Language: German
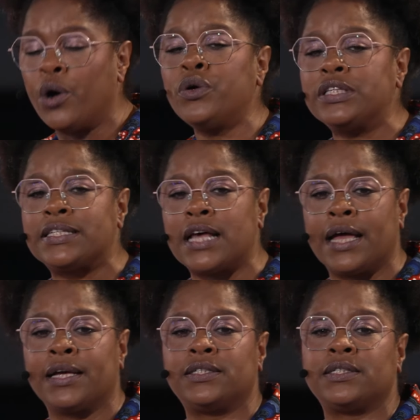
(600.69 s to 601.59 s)
auch
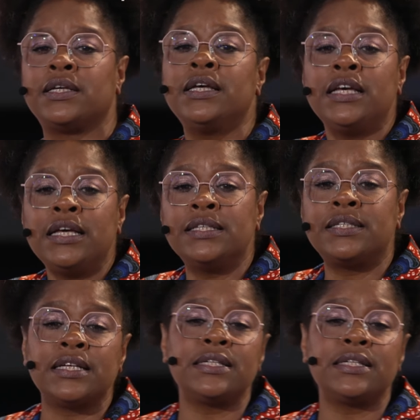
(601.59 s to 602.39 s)
zeigt, ist,